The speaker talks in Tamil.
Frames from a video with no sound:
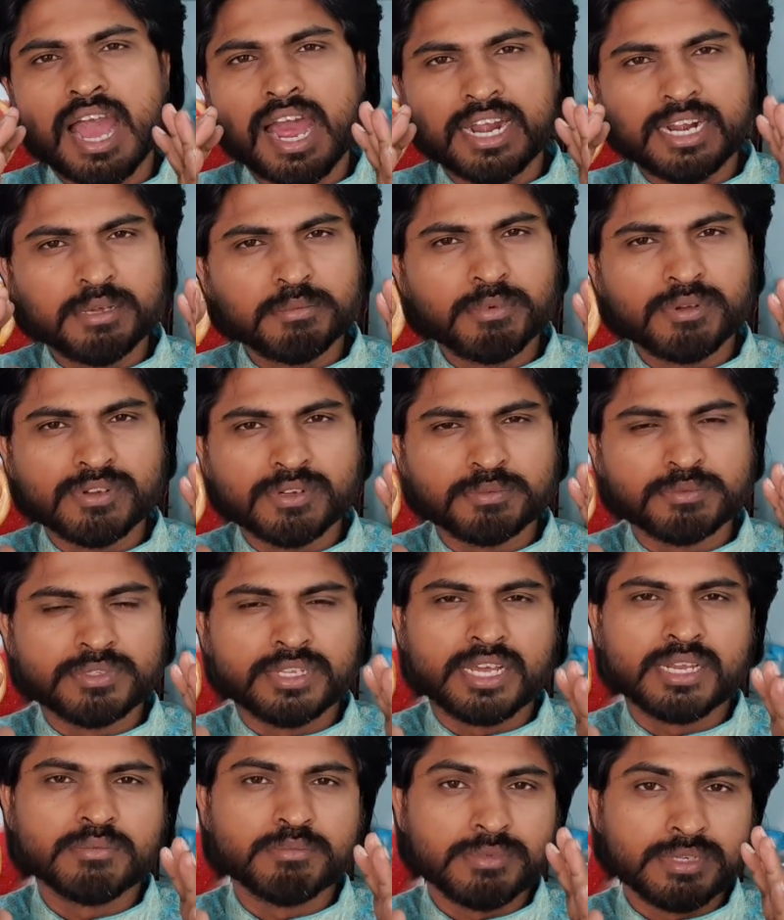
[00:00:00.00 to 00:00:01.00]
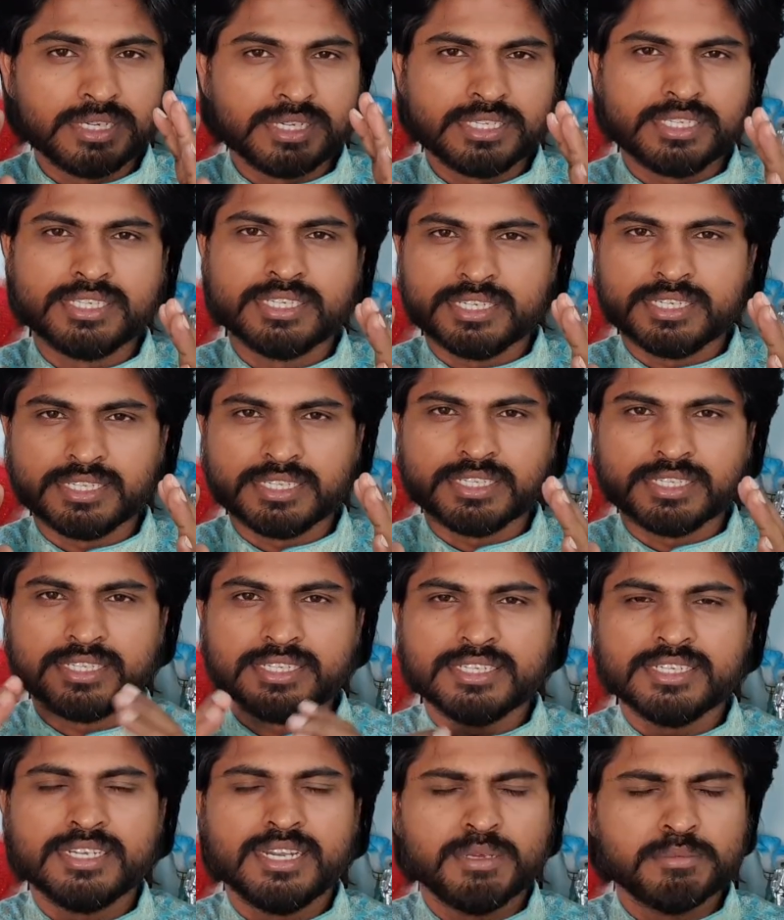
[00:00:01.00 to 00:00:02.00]
அனுபவம் தான்
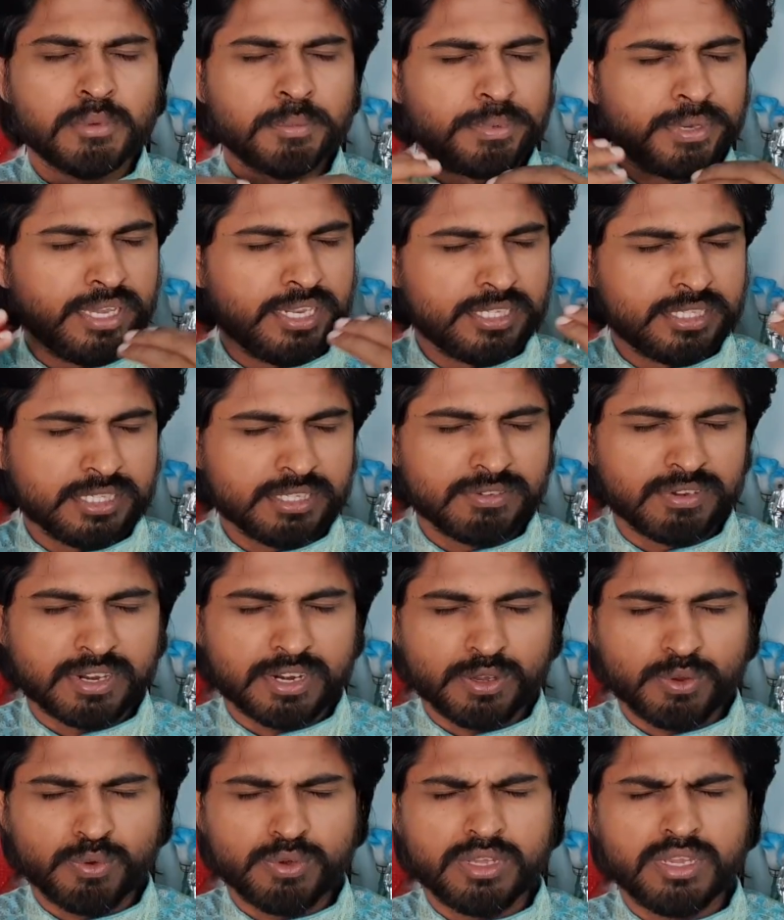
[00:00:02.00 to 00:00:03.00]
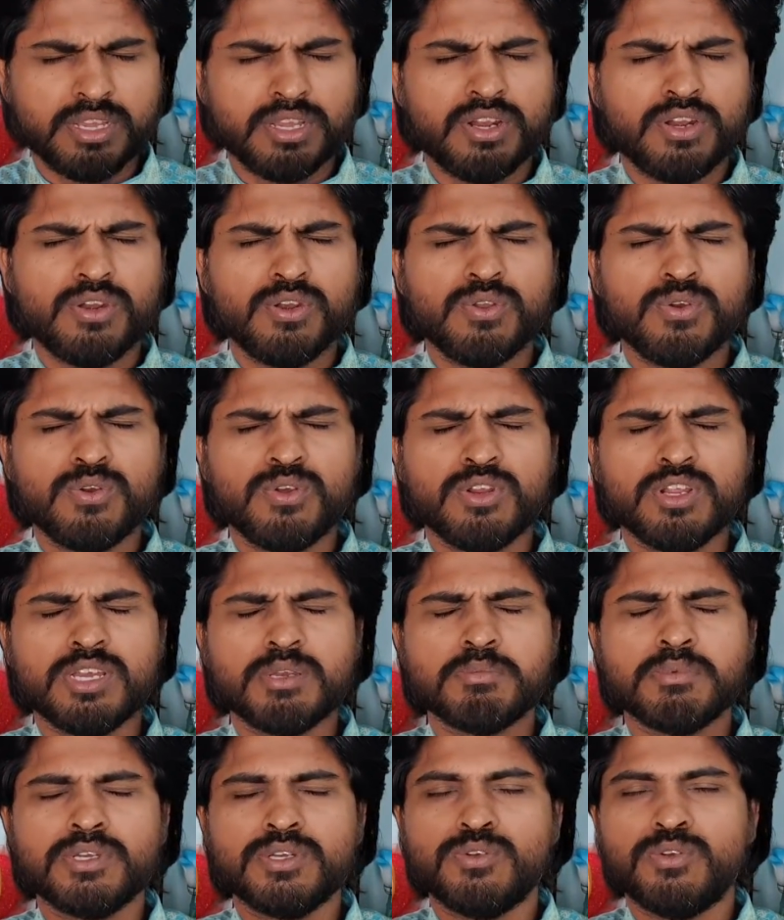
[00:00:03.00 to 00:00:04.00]
மிகச்சிறந்தது நம்ம பயிற்சிக்கு வரக்கூடிய
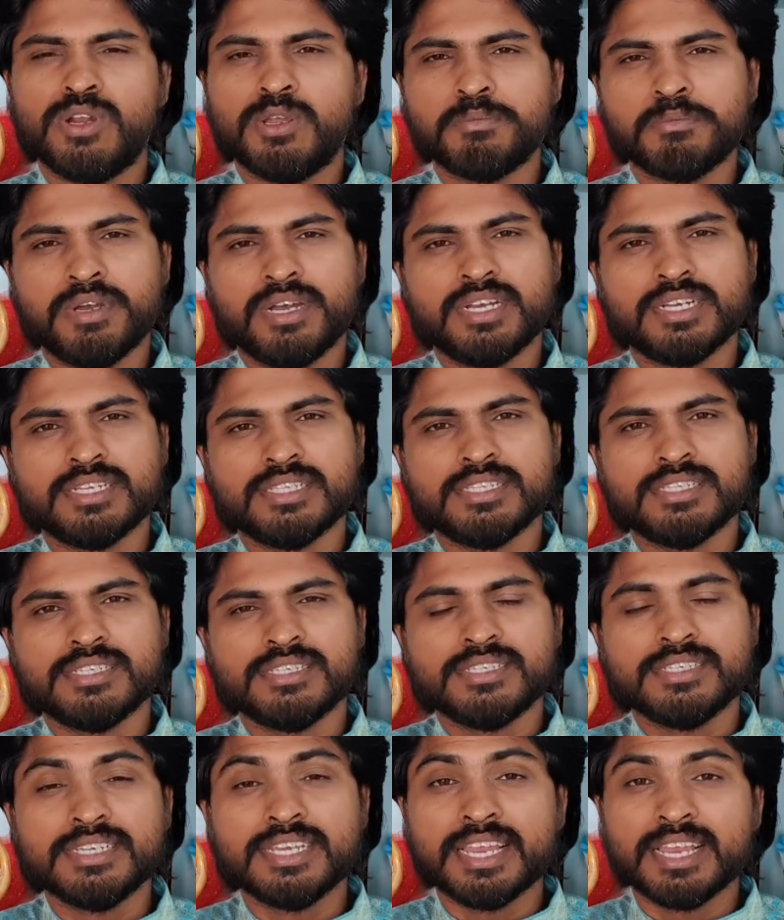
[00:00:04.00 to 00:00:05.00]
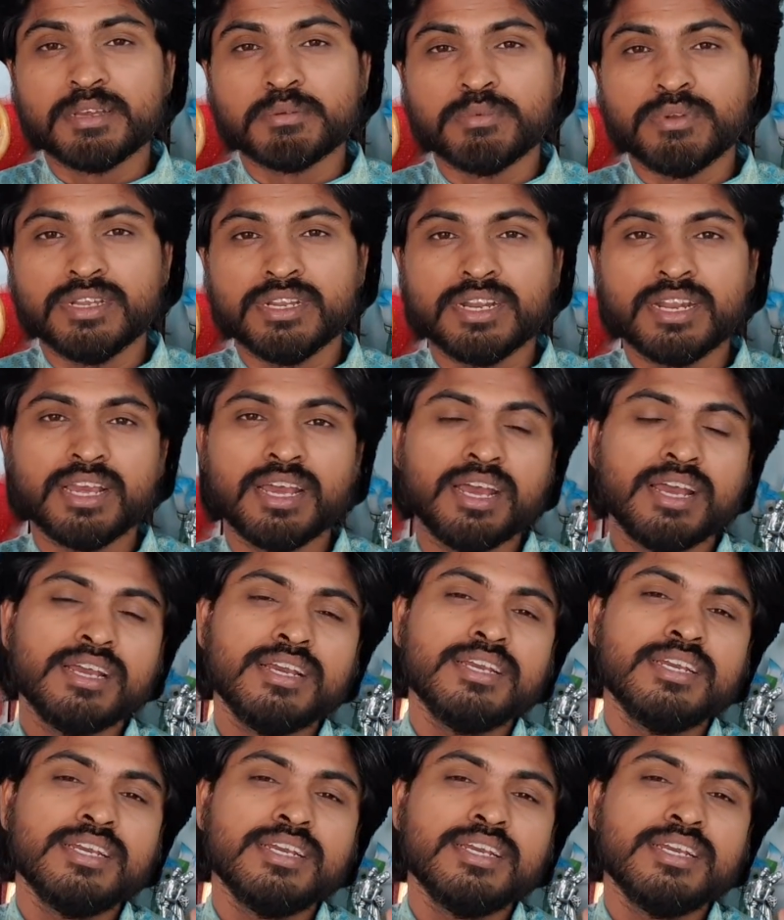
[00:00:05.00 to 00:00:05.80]
எல்லோருக்குமே குணமாகுது ஏன் அப்படின்னா